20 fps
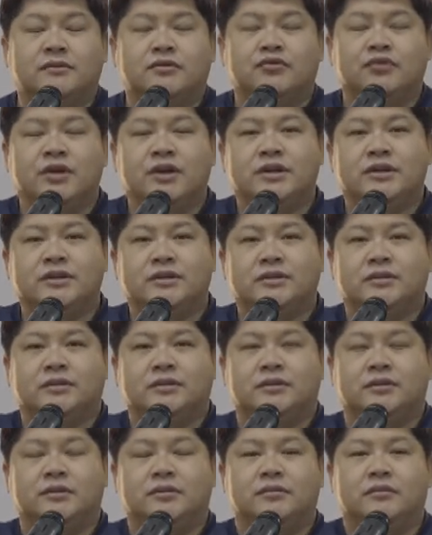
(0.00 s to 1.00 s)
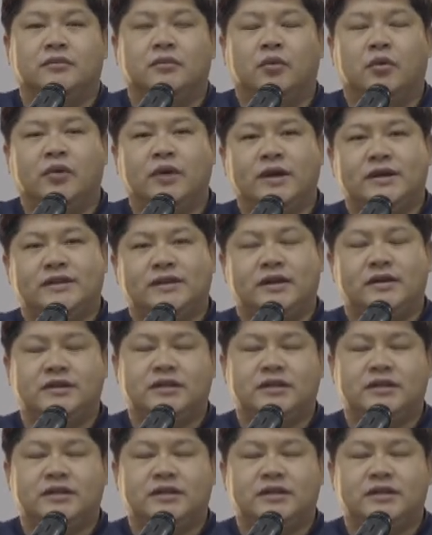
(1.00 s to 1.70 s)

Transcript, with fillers: 우리는 모르겠어요.